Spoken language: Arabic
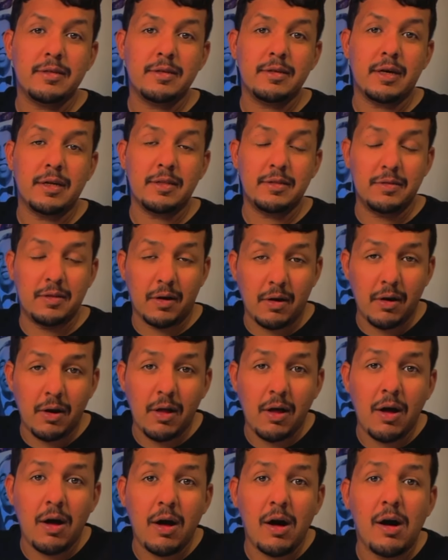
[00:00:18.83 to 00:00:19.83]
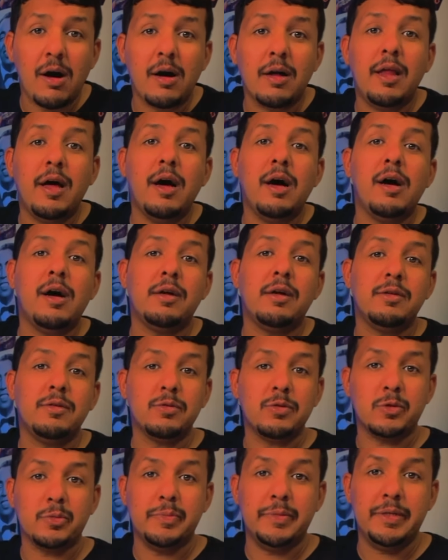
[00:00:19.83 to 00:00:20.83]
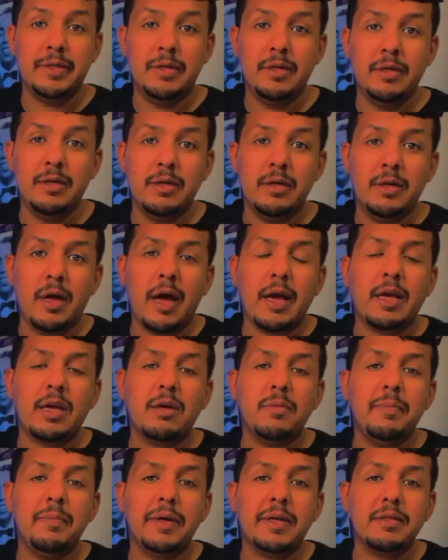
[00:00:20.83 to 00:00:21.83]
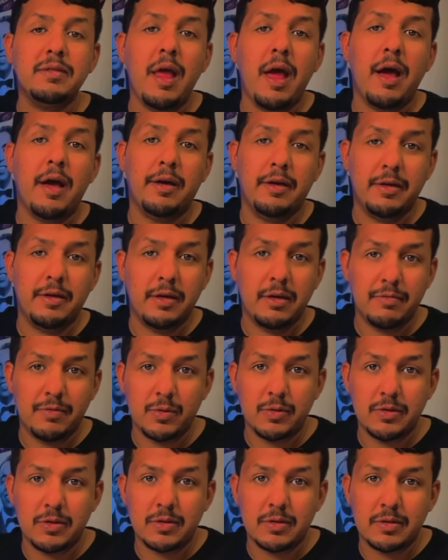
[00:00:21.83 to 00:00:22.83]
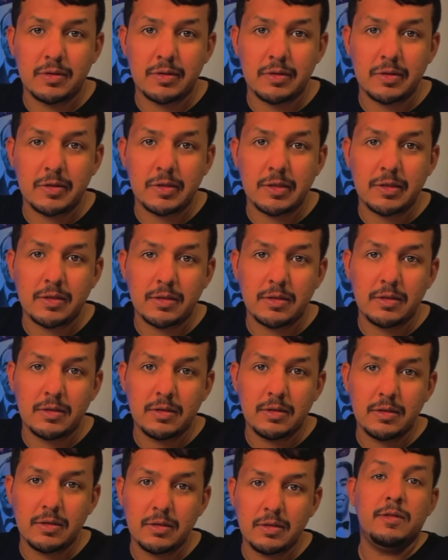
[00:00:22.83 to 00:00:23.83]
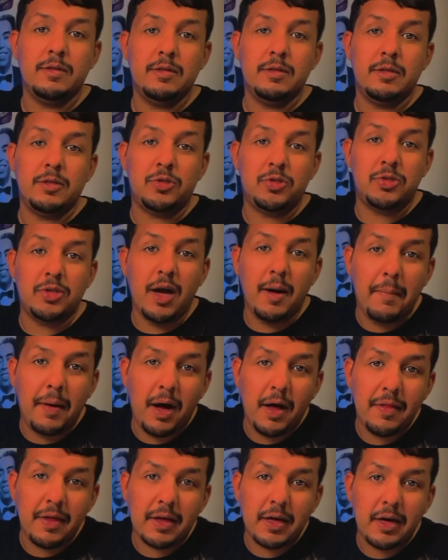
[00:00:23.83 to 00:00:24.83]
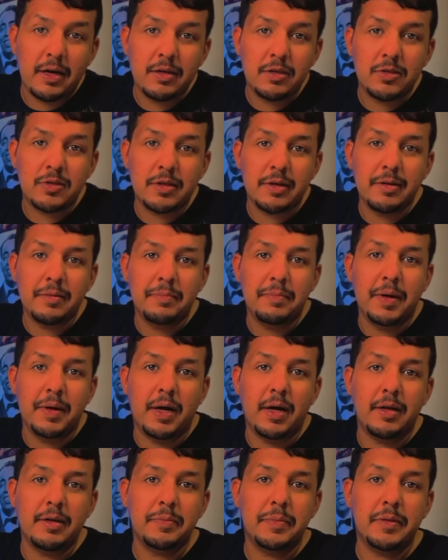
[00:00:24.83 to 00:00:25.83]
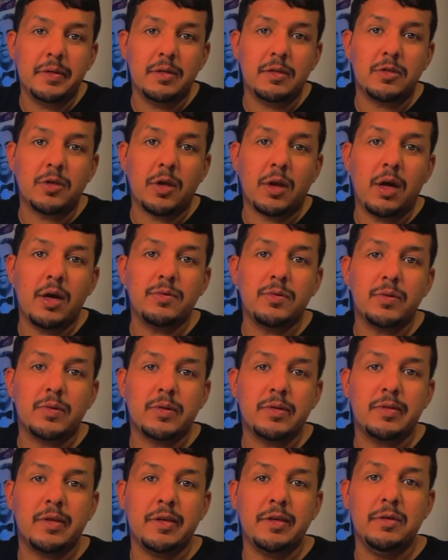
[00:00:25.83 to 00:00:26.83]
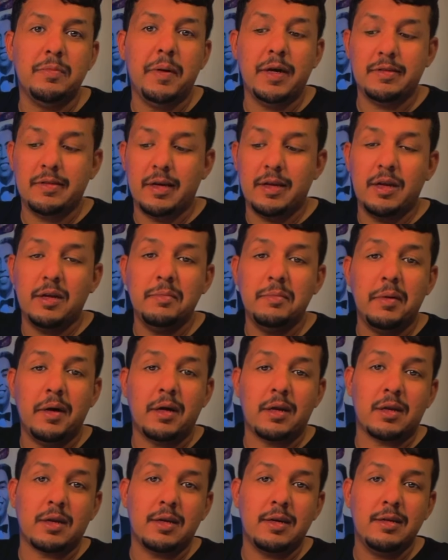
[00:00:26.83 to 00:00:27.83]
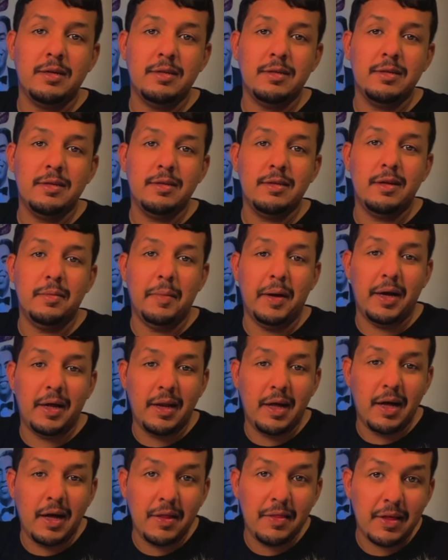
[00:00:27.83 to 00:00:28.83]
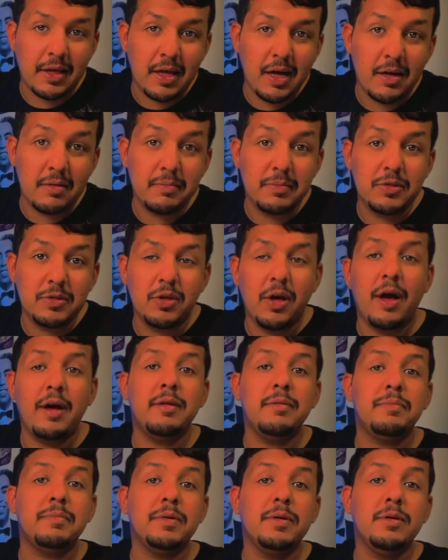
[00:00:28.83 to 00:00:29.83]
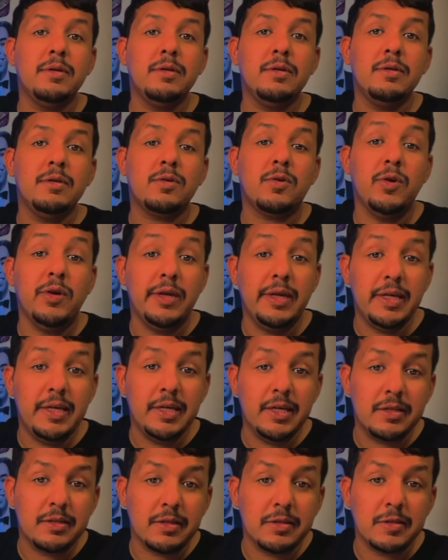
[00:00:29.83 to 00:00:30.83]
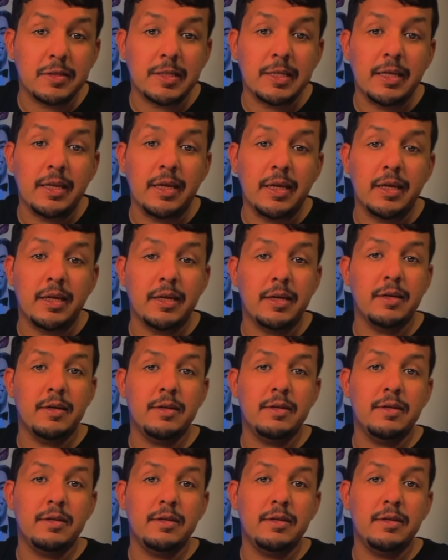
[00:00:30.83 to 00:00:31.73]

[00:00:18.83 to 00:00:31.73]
قدر الله له أن يصبح أكبر داعية في وجه التنصير الشاب هذا كان يشتغل بمحل يبيع الجرائد والكتيبات على المارة المحل هذا كان بجانب كلية تنصيرية